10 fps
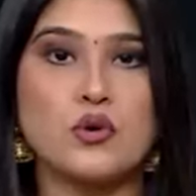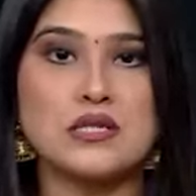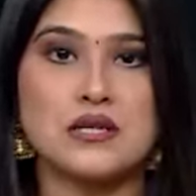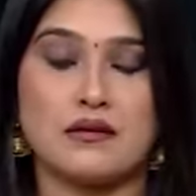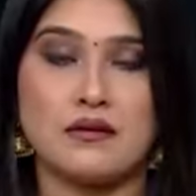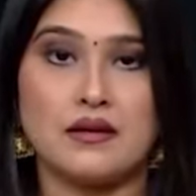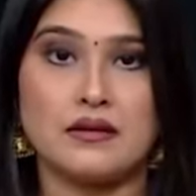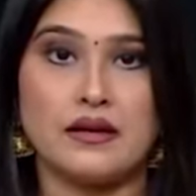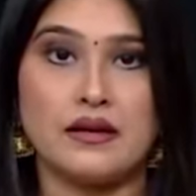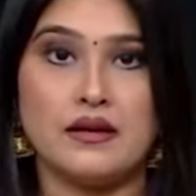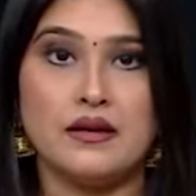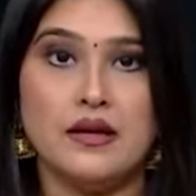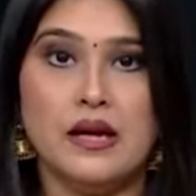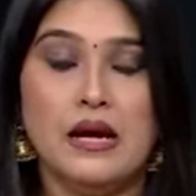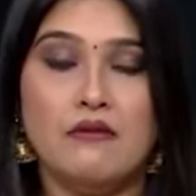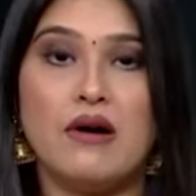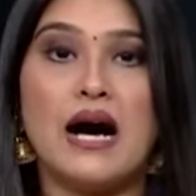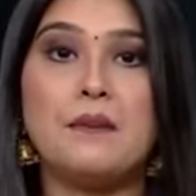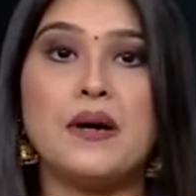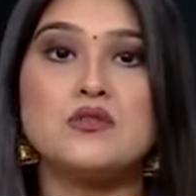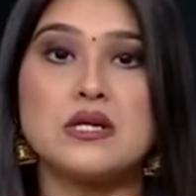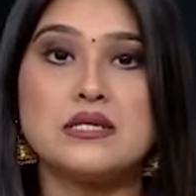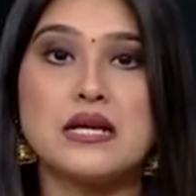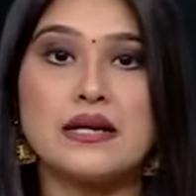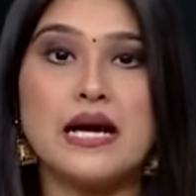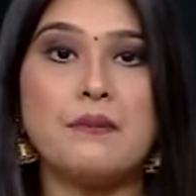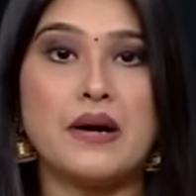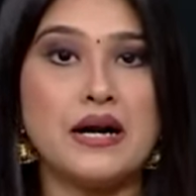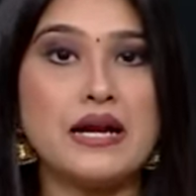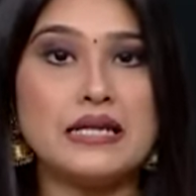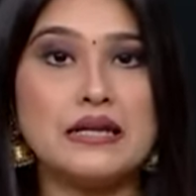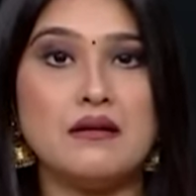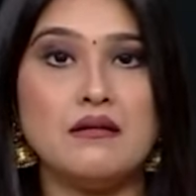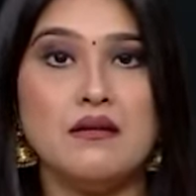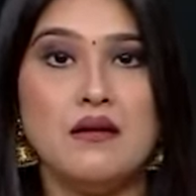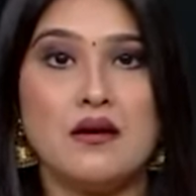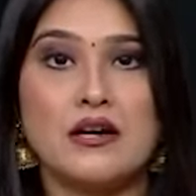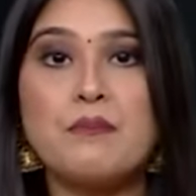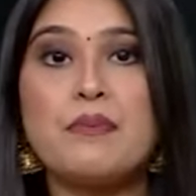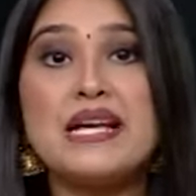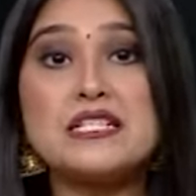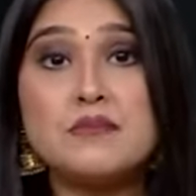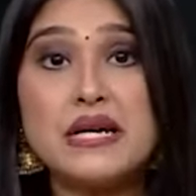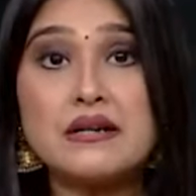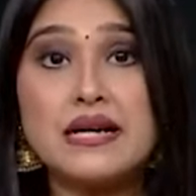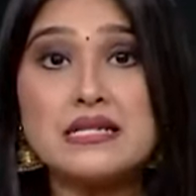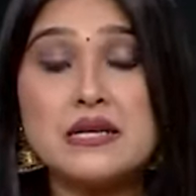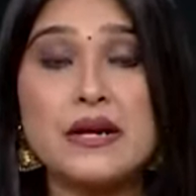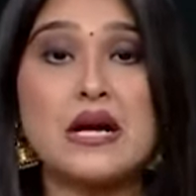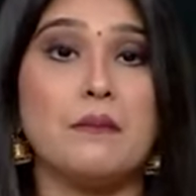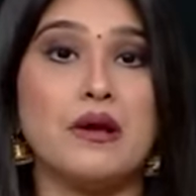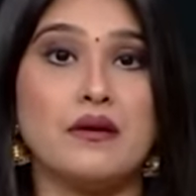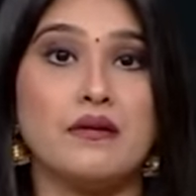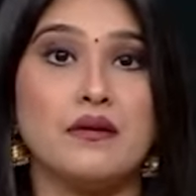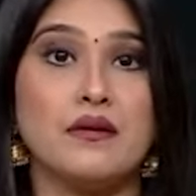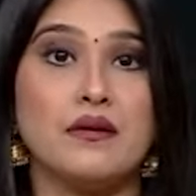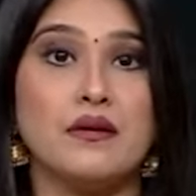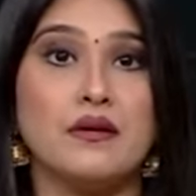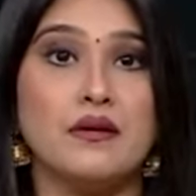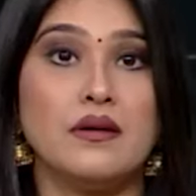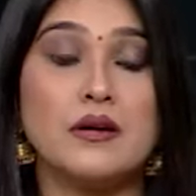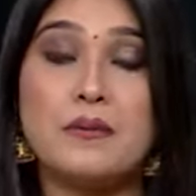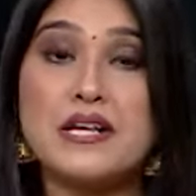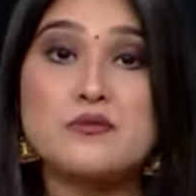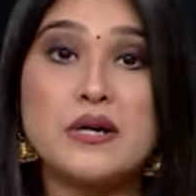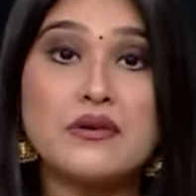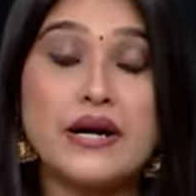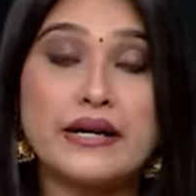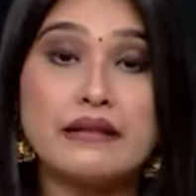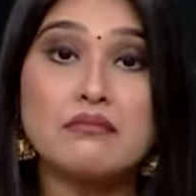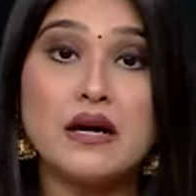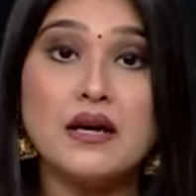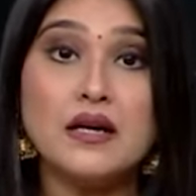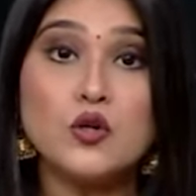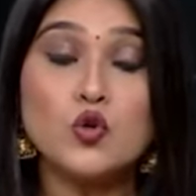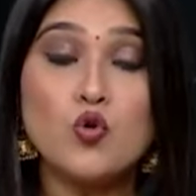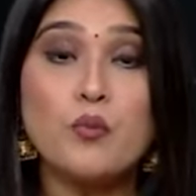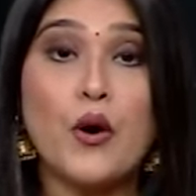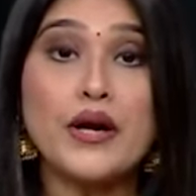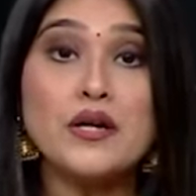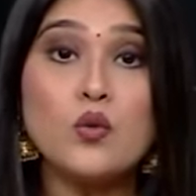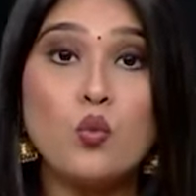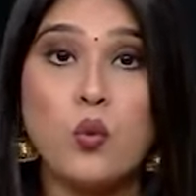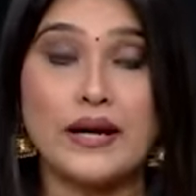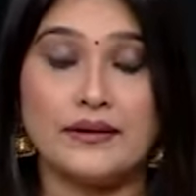का जिक्र करते हैं वहां पर जनसंख्या बढ़ने की दर रिप्लेसमेंट रेट से भी कम है रिप्लेसमेंट रेट कितना है 2.1